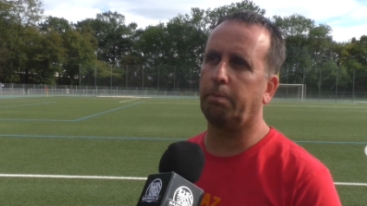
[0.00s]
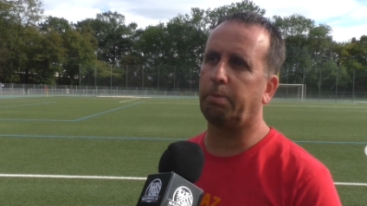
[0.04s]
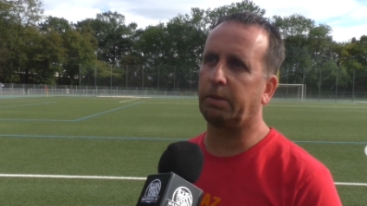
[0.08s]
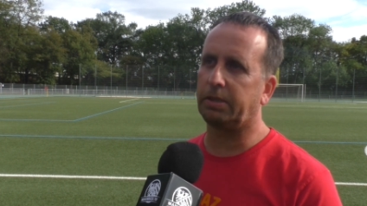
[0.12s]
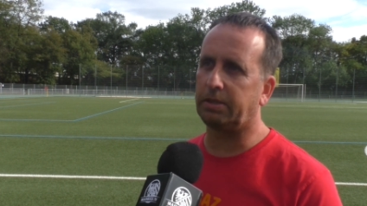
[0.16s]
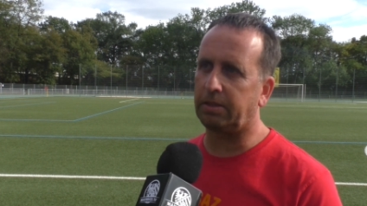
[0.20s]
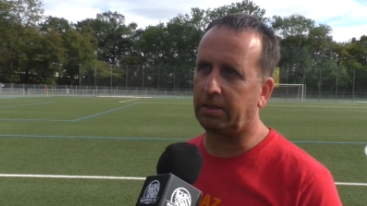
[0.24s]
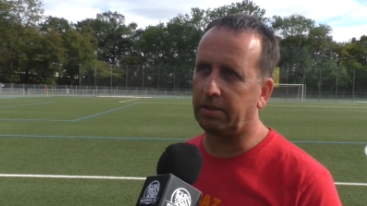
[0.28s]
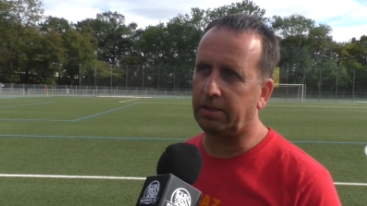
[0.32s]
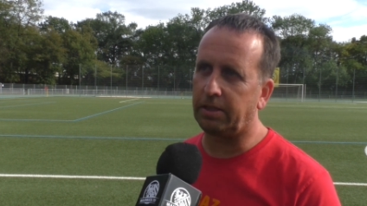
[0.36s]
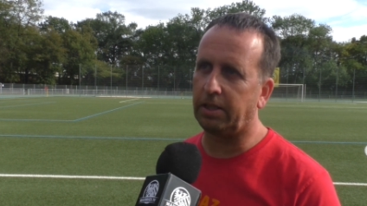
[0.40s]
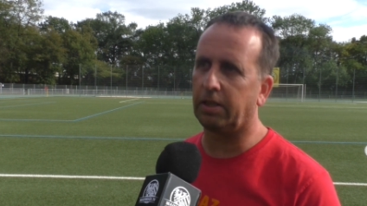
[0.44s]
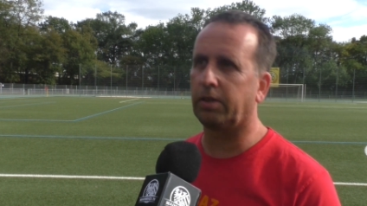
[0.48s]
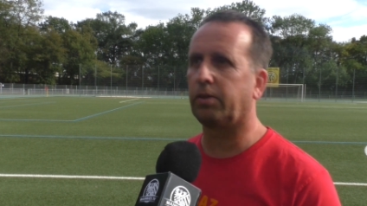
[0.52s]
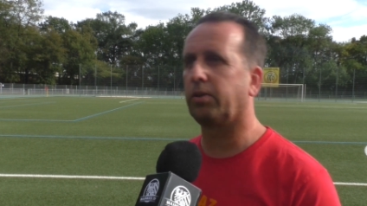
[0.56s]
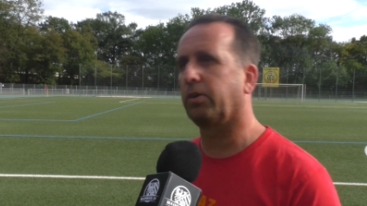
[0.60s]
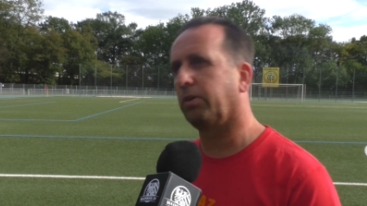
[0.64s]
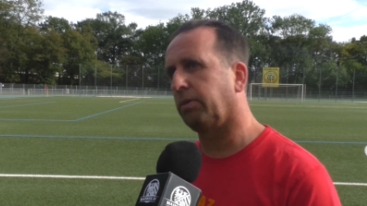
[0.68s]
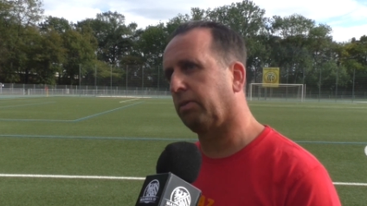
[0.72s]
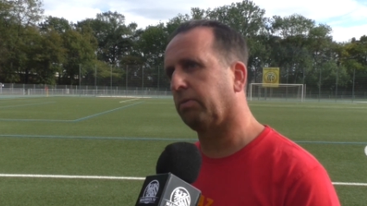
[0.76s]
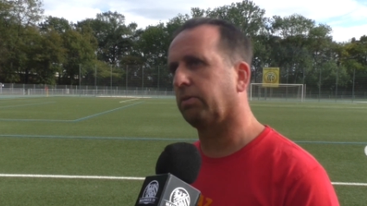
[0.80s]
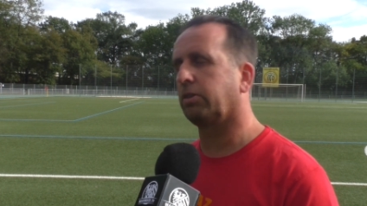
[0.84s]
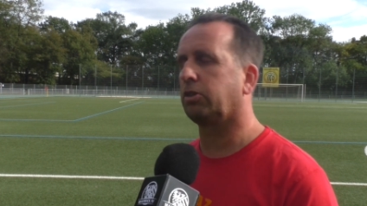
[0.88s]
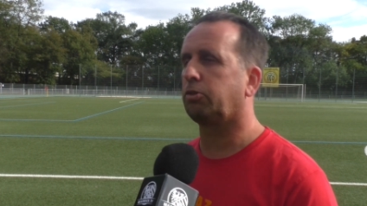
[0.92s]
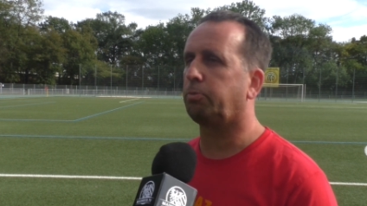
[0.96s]
präsentieren
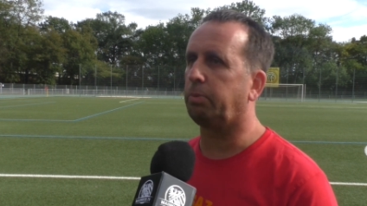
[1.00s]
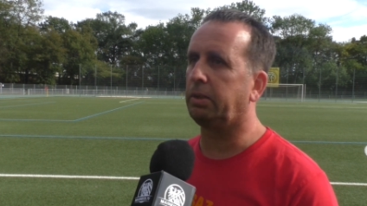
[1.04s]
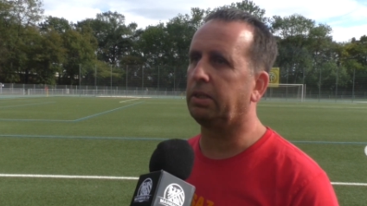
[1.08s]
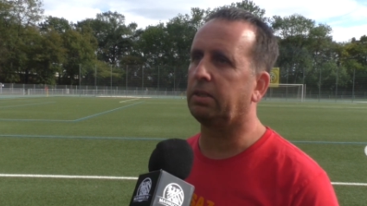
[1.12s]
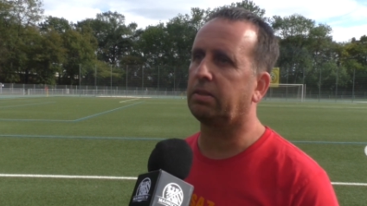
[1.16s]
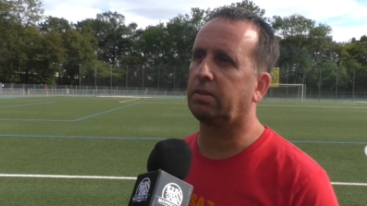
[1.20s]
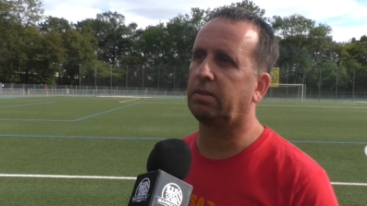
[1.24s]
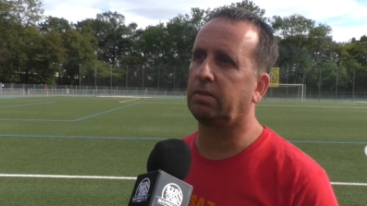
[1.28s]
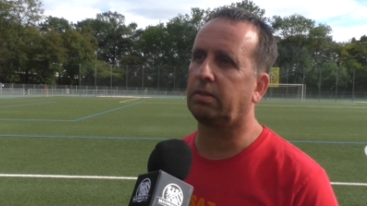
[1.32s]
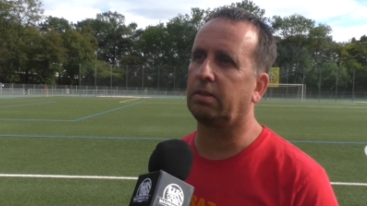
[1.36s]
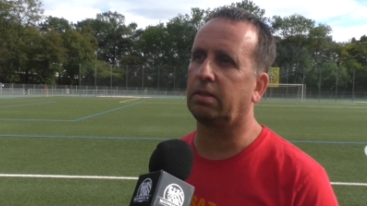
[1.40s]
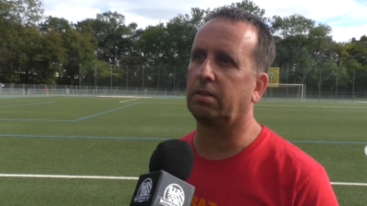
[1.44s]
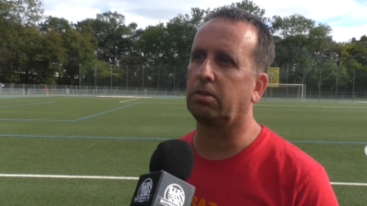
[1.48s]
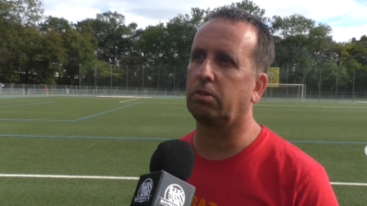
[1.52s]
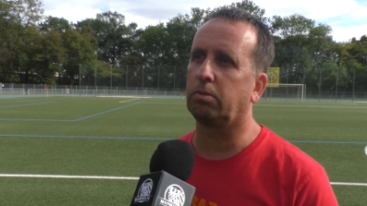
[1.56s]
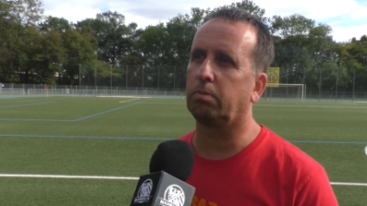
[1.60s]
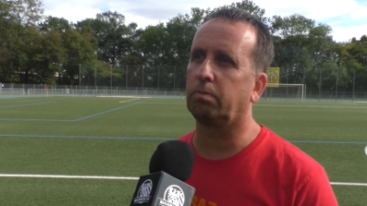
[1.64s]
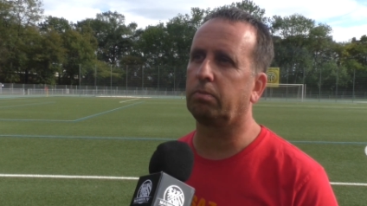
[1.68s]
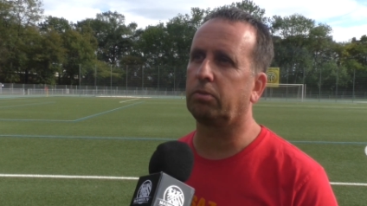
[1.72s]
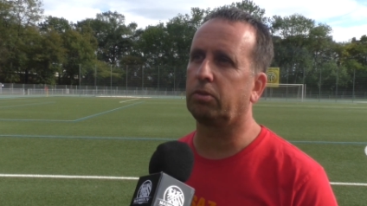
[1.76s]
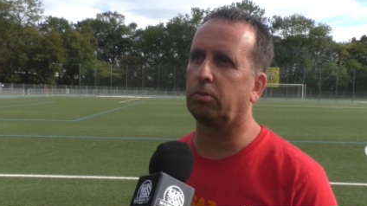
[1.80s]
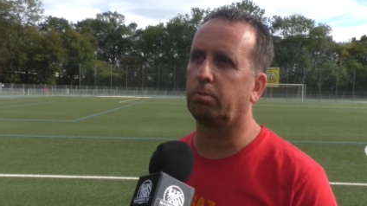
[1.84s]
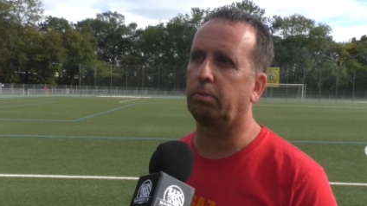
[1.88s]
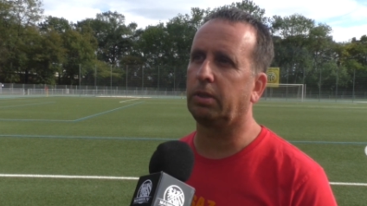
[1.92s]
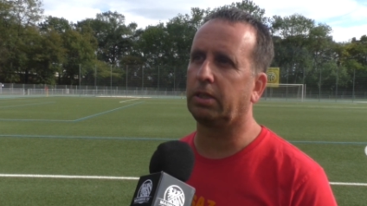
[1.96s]
können oder spätestens dann
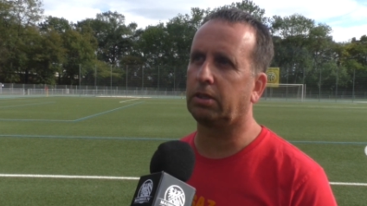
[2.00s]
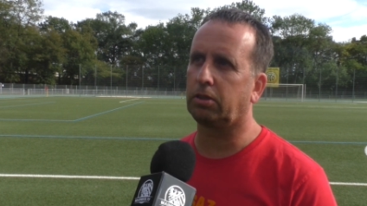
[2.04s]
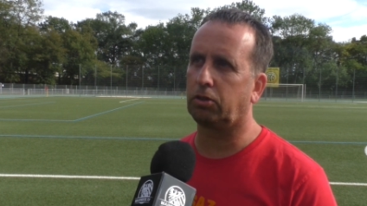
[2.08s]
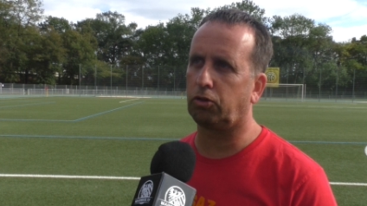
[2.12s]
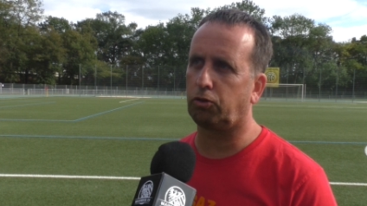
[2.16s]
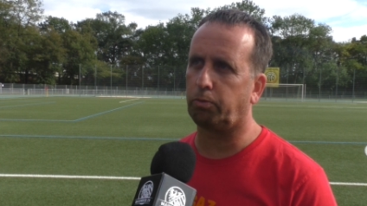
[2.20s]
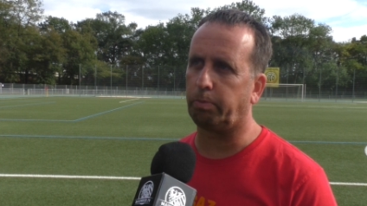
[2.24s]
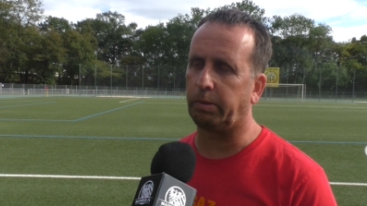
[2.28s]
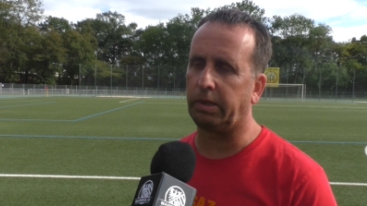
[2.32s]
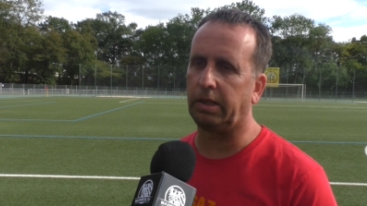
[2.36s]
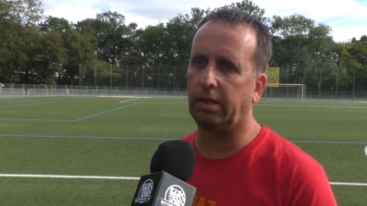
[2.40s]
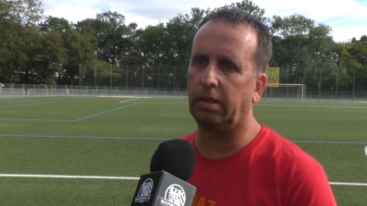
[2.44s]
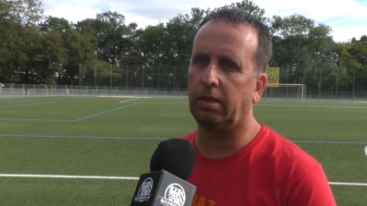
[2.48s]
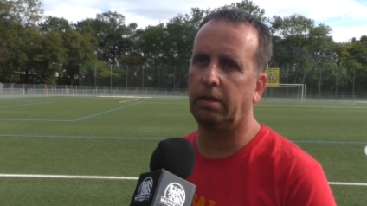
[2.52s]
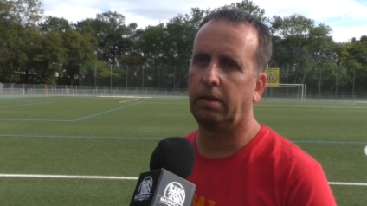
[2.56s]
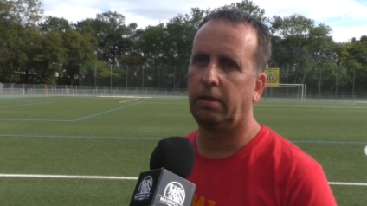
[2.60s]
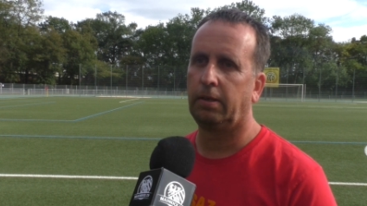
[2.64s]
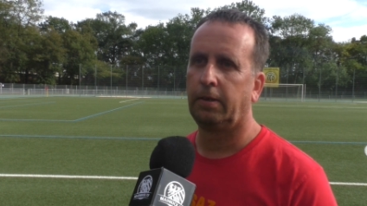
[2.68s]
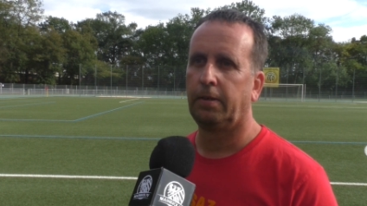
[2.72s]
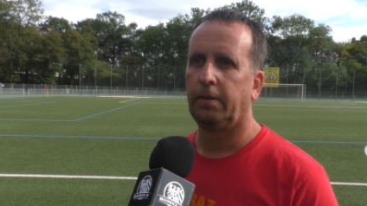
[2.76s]
zum, zum nächsten Spiel.